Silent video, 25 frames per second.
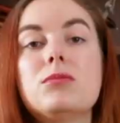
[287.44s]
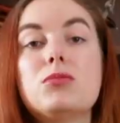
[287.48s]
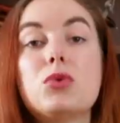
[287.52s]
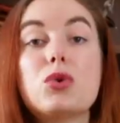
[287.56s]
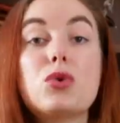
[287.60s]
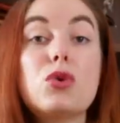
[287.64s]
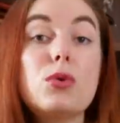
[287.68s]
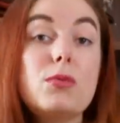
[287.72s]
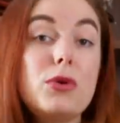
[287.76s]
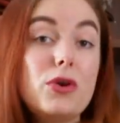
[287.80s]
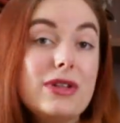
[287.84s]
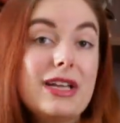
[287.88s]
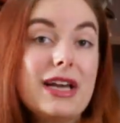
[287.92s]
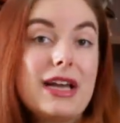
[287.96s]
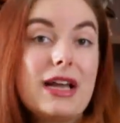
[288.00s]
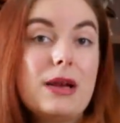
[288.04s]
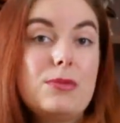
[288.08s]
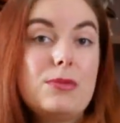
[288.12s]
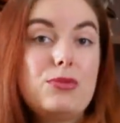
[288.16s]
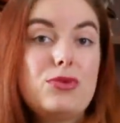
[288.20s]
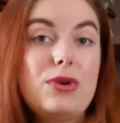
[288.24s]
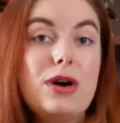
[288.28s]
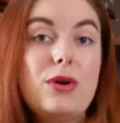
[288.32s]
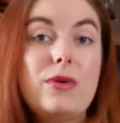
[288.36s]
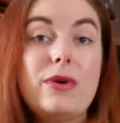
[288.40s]
Pour comprendre à
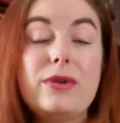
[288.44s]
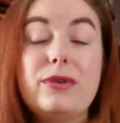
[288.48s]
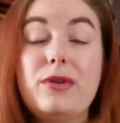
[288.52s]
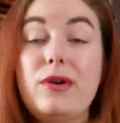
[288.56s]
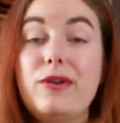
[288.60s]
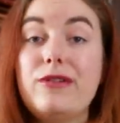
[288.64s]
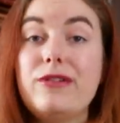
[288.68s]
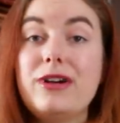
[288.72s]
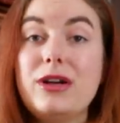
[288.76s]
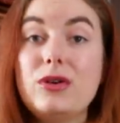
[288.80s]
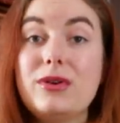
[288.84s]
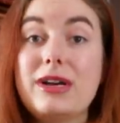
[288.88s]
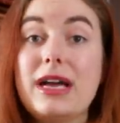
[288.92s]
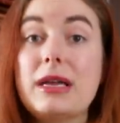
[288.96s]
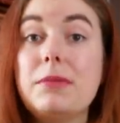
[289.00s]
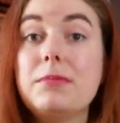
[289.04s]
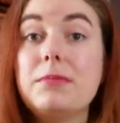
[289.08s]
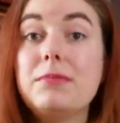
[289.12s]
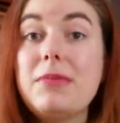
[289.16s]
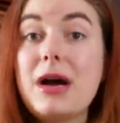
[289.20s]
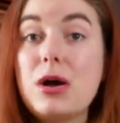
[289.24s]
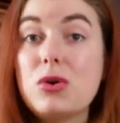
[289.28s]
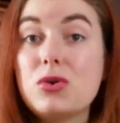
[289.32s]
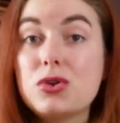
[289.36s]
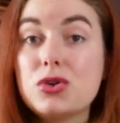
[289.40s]
quel point Walder Frey ne gagne
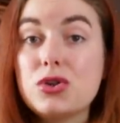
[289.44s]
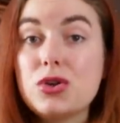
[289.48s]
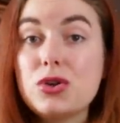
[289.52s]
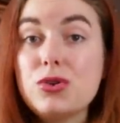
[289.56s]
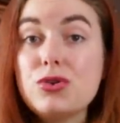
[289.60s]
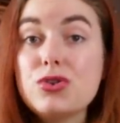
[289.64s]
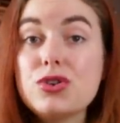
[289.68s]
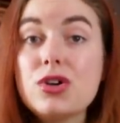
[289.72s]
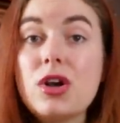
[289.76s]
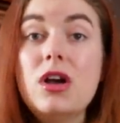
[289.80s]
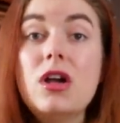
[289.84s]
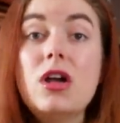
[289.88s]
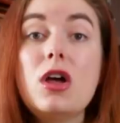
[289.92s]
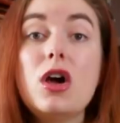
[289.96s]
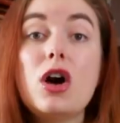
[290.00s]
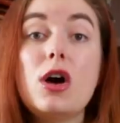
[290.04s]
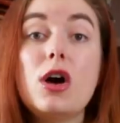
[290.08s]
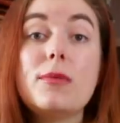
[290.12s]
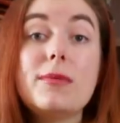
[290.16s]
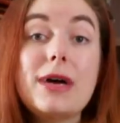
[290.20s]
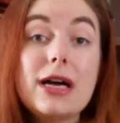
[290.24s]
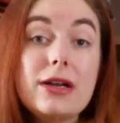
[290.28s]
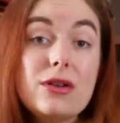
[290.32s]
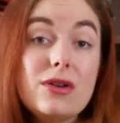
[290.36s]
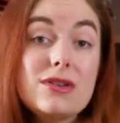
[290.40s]
pas au change, en
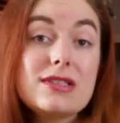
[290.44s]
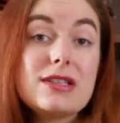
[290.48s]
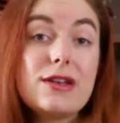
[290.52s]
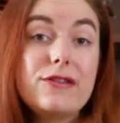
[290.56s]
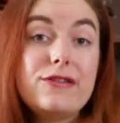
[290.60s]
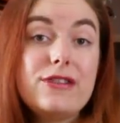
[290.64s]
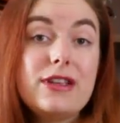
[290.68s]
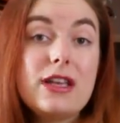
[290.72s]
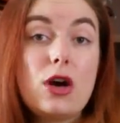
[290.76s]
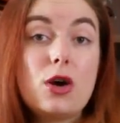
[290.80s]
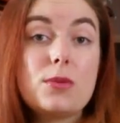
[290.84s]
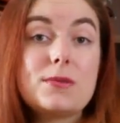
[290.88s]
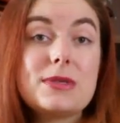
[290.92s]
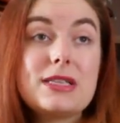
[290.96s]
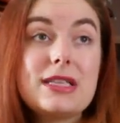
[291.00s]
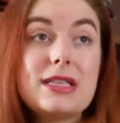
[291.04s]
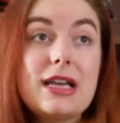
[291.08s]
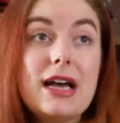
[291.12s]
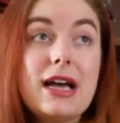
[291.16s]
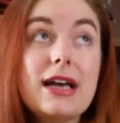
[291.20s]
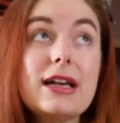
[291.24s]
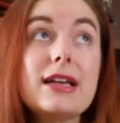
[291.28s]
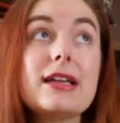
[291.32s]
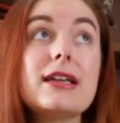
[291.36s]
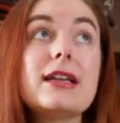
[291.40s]
mariant sa fille à Rob
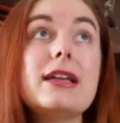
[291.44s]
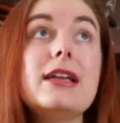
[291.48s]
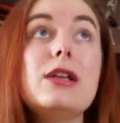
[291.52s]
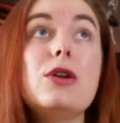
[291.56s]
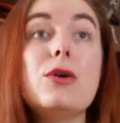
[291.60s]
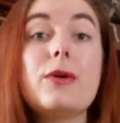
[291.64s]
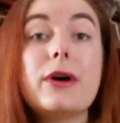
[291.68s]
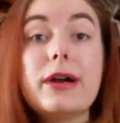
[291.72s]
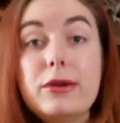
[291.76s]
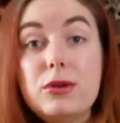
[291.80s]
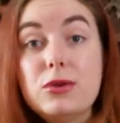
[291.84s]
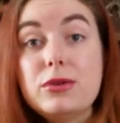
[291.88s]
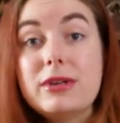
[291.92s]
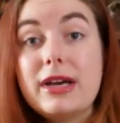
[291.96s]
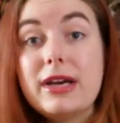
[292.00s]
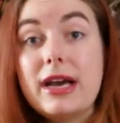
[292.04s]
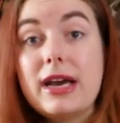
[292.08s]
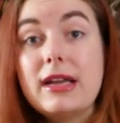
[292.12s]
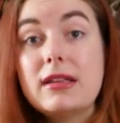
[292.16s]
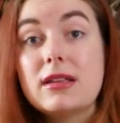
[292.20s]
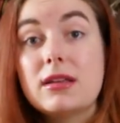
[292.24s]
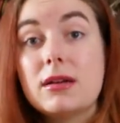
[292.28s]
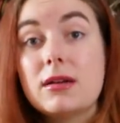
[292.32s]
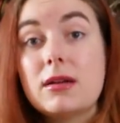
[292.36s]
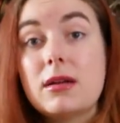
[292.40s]
Stark, il aurait eu une
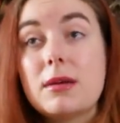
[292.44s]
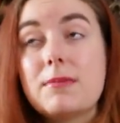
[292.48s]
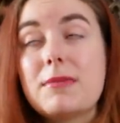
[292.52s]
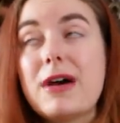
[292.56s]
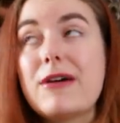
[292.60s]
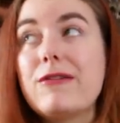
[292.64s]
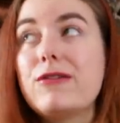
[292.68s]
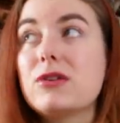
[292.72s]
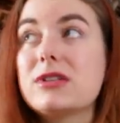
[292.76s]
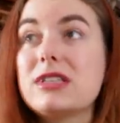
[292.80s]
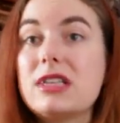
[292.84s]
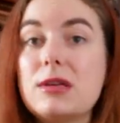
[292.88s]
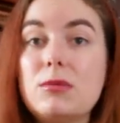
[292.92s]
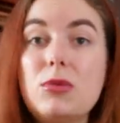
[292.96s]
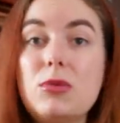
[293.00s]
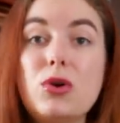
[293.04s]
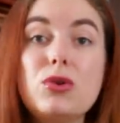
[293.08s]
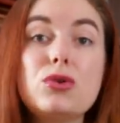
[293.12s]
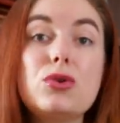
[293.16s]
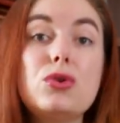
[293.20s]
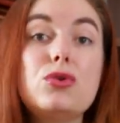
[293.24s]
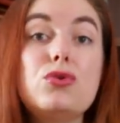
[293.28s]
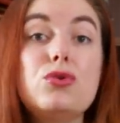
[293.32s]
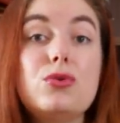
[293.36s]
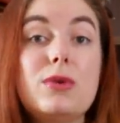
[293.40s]
reine. Pas forcément
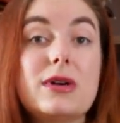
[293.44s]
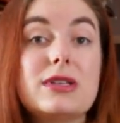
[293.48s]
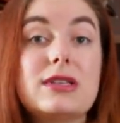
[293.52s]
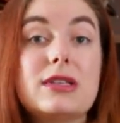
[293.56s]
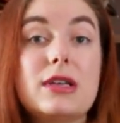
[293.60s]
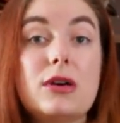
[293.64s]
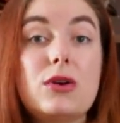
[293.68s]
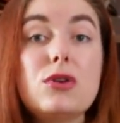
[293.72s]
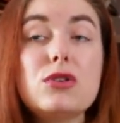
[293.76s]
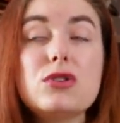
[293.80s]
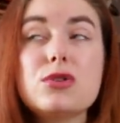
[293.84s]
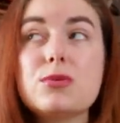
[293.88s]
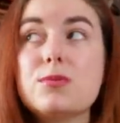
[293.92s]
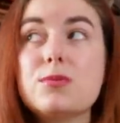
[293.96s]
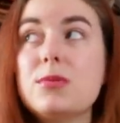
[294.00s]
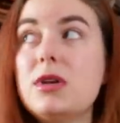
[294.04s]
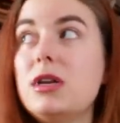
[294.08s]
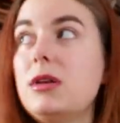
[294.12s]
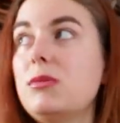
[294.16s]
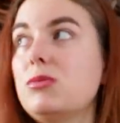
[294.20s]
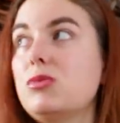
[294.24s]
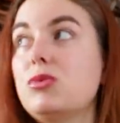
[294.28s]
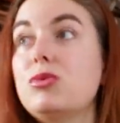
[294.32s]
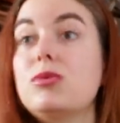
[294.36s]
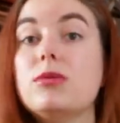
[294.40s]
de tout Westeros,
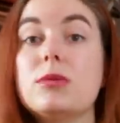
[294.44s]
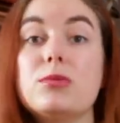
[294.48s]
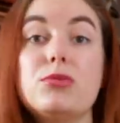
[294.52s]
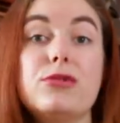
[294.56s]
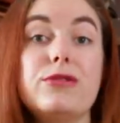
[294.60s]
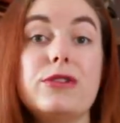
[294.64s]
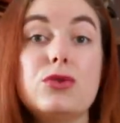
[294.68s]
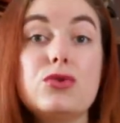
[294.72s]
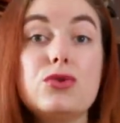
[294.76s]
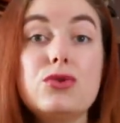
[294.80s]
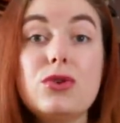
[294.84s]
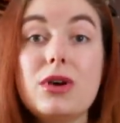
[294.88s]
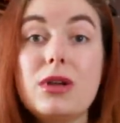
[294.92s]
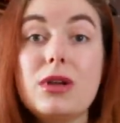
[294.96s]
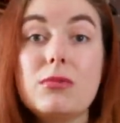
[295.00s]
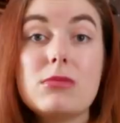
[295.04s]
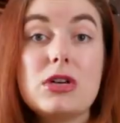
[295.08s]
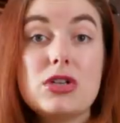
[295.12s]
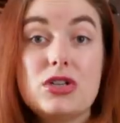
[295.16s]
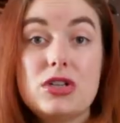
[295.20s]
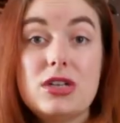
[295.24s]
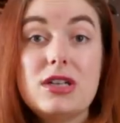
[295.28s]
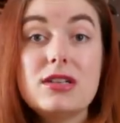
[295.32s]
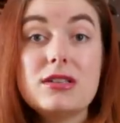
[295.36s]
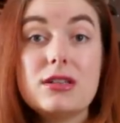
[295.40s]
mais on pouvait toujours
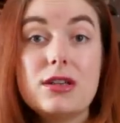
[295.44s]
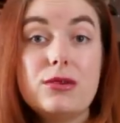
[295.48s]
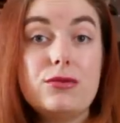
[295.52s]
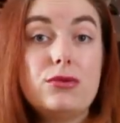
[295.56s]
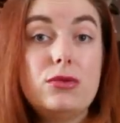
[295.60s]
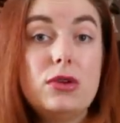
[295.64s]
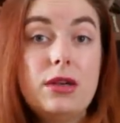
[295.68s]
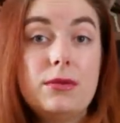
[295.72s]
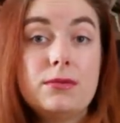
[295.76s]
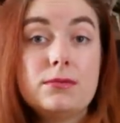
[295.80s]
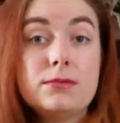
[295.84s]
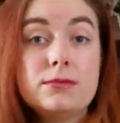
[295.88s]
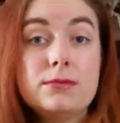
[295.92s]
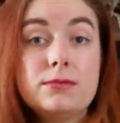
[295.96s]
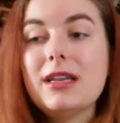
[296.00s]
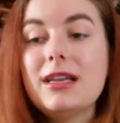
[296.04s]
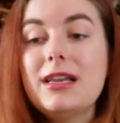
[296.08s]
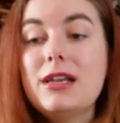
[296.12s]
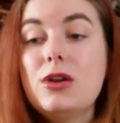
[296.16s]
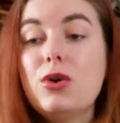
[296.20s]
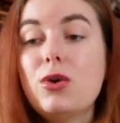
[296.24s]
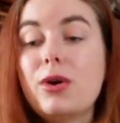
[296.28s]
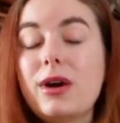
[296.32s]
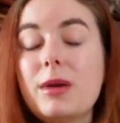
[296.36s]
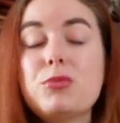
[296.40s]
imaginer ce qu'il voulait.
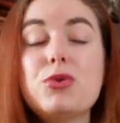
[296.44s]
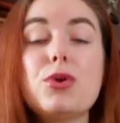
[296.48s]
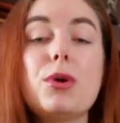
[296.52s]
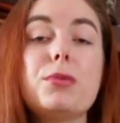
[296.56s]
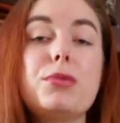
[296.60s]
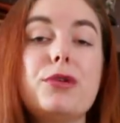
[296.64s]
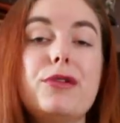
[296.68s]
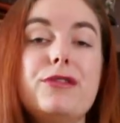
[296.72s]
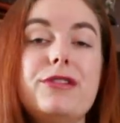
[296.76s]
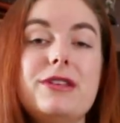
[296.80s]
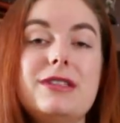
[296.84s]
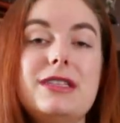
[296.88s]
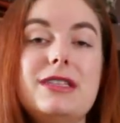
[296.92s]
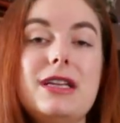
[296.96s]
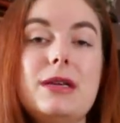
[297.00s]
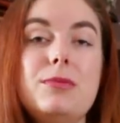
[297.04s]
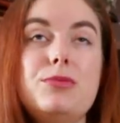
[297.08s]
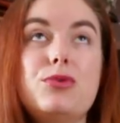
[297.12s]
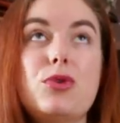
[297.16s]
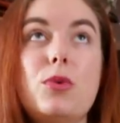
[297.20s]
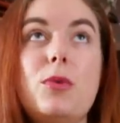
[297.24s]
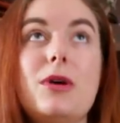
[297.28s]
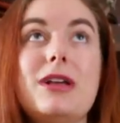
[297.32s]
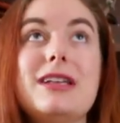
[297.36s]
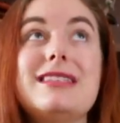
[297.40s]
Il aurait pu en profiter
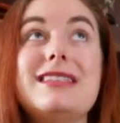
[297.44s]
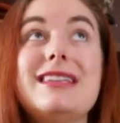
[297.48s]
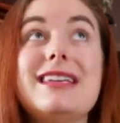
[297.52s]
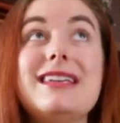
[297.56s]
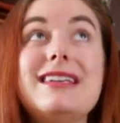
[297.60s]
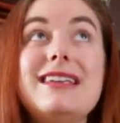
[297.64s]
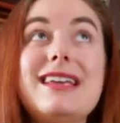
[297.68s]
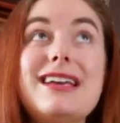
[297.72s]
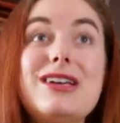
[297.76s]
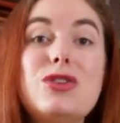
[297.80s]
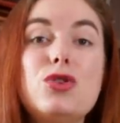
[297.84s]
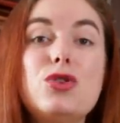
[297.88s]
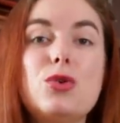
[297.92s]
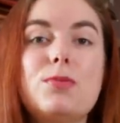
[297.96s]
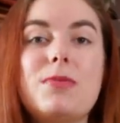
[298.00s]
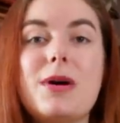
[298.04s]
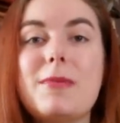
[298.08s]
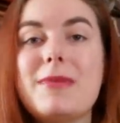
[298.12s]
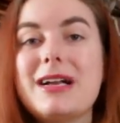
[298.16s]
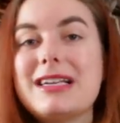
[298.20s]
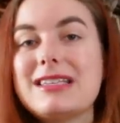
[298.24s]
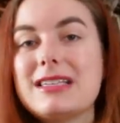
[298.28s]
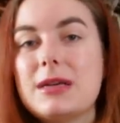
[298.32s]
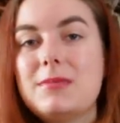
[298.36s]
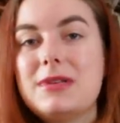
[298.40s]
pour essayer de pas
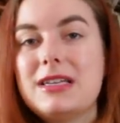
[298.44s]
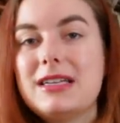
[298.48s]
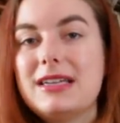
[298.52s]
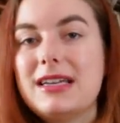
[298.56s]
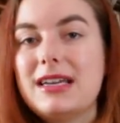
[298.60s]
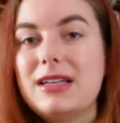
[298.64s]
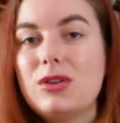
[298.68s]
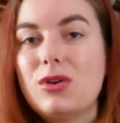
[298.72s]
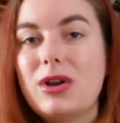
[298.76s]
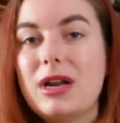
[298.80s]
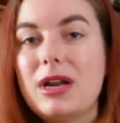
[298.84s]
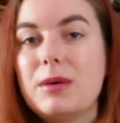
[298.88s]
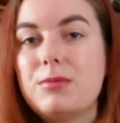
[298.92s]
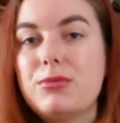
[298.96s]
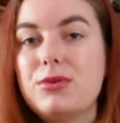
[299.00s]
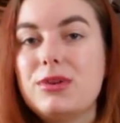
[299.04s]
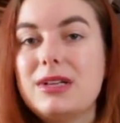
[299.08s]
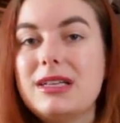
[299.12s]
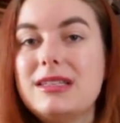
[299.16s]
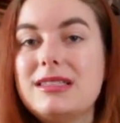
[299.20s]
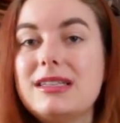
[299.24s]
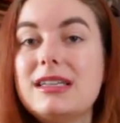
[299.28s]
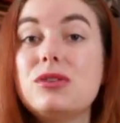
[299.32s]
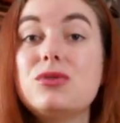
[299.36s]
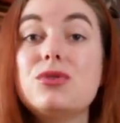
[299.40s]
mal s'impliquer dans la
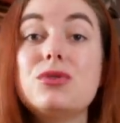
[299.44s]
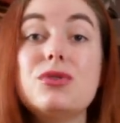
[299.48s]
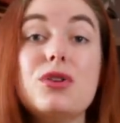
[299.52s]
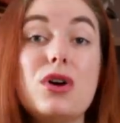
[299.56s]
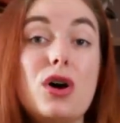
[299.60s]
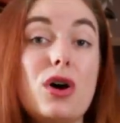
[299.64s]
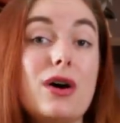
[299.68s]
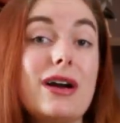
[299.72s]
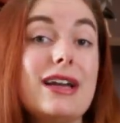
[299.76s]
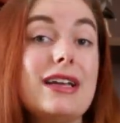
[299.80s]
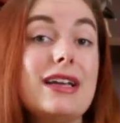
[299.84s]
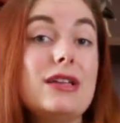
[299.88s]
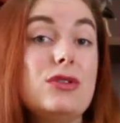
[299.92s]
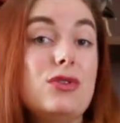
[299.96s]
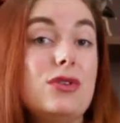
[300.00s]
politique du Nord et